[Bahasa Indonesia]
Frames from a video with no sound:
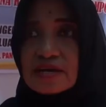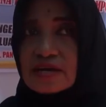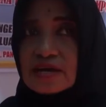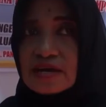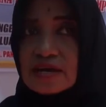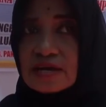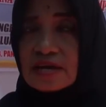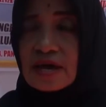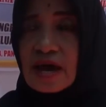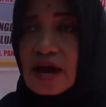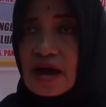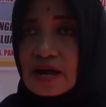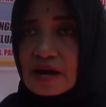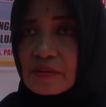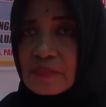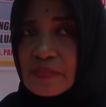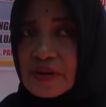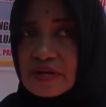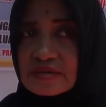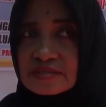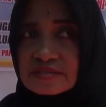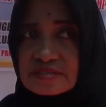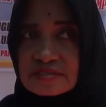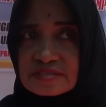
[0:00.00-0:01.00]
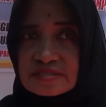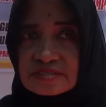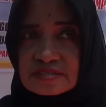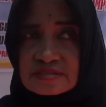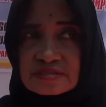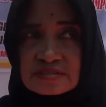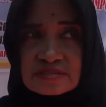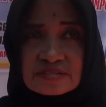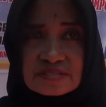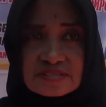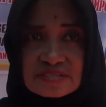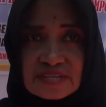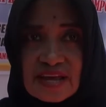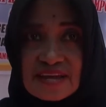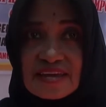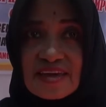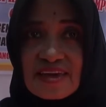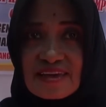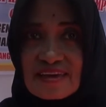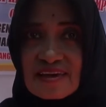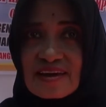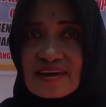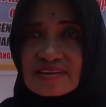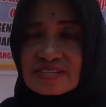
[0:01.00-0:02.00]
di harapan saya
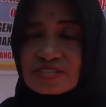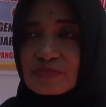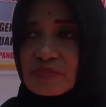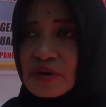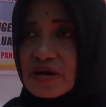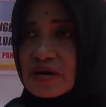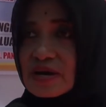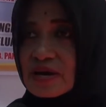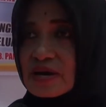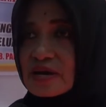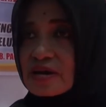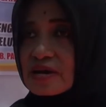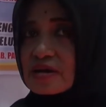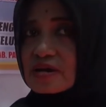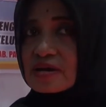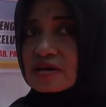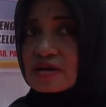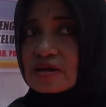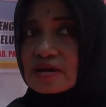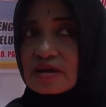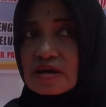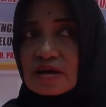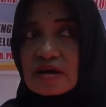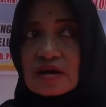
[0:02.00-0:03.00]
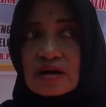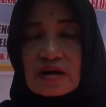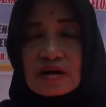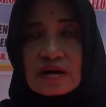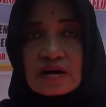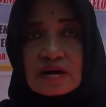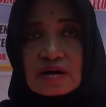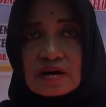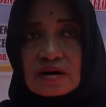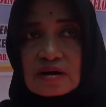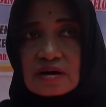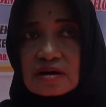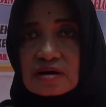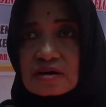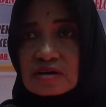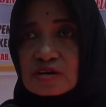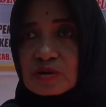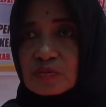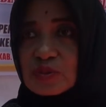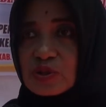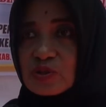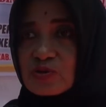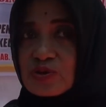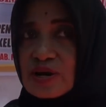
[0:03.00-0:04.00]
ya sebagai eh,
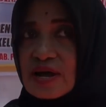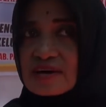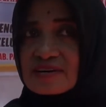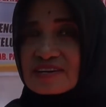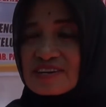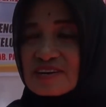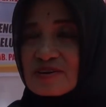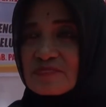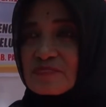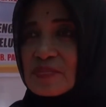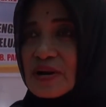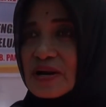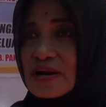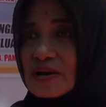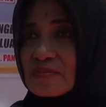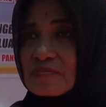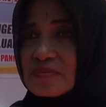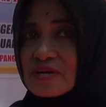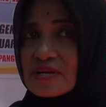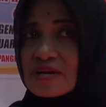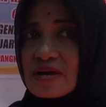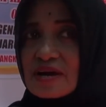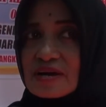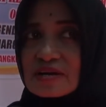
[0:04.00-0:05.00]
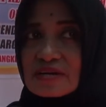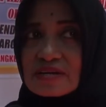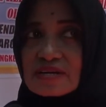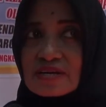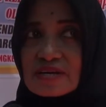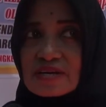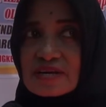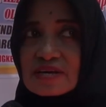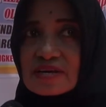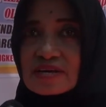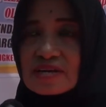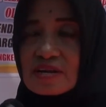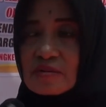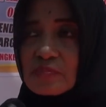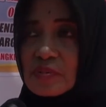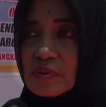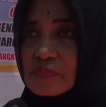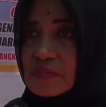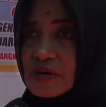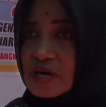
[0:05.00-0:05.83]
kebetulan kepala bidang di DPP